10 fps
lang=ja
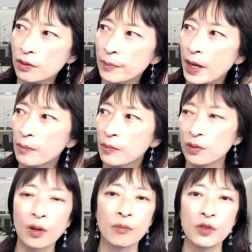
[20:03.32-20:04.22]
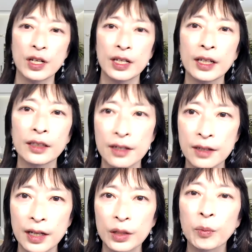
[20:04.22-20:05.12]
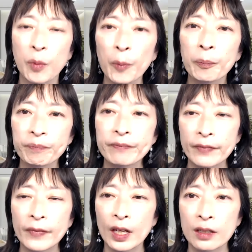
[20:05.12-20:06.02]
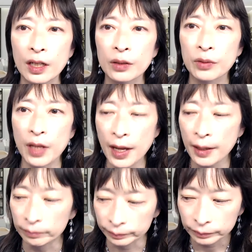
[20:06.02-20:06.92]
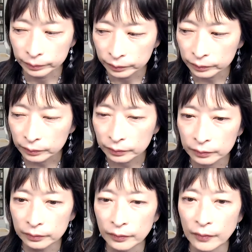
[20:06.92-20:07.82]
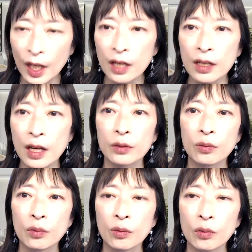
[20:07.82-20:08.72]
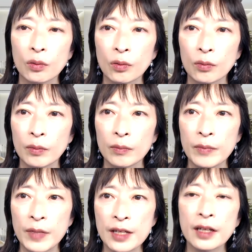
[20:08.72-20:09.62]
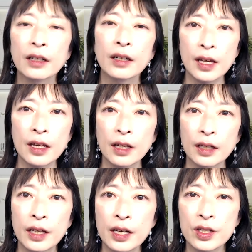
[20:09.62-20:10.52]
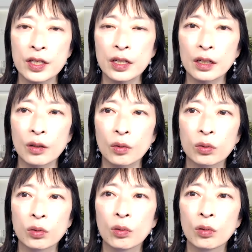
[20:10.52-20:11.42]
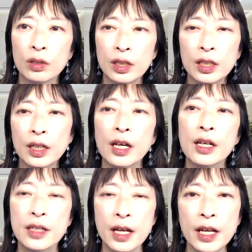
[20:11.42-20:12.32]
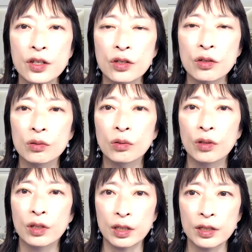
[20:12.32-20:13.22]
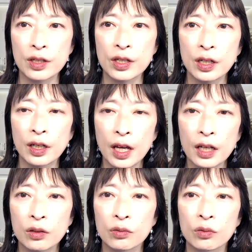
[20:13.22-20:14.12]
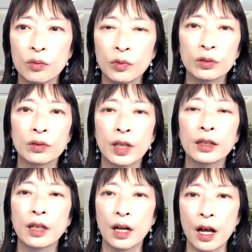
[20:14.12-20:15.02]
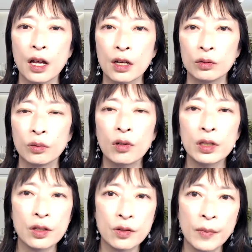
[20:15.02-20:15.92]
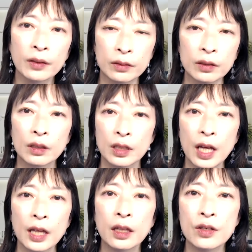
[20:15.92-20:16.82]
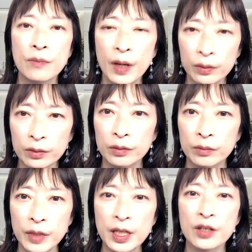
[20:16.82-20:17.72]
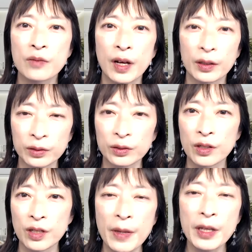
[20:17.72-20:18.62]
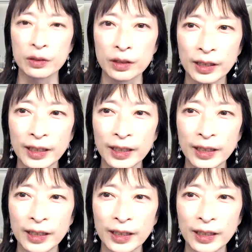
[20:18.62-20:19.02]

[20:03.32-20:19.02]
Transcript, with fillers: する場合もそうかもしれないんですけれども。なので、あの、皆さんがね、新しいことにチャレンジするときに自信がないというふうに思うのだったら、動いてしまうやってしまう、見てしまう、喋る。